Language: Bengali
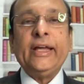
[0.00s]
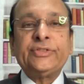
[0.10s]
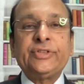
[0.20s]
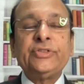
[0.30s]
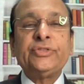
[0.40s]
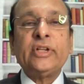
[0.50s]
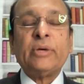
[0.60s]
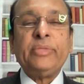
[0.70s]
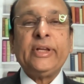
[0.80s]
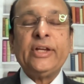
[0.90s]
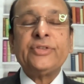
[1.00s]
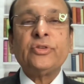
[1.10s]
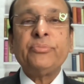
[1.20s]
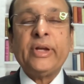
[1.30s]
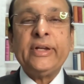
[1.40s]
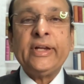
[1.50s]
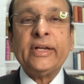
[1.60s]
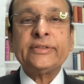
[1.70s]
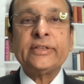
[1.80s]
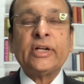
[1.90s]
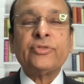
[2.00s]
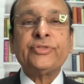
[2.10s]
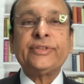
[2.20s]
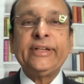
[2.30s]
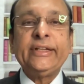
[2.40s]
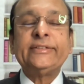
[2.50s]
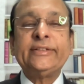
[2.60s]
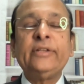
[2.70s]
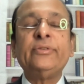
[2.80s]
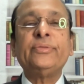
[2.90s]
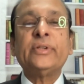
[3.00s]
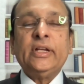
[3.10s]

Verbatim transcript: এক্সটেনশন অ্যাপ্লিকেশন পেন্ডিং আছে কারো থ্রি সি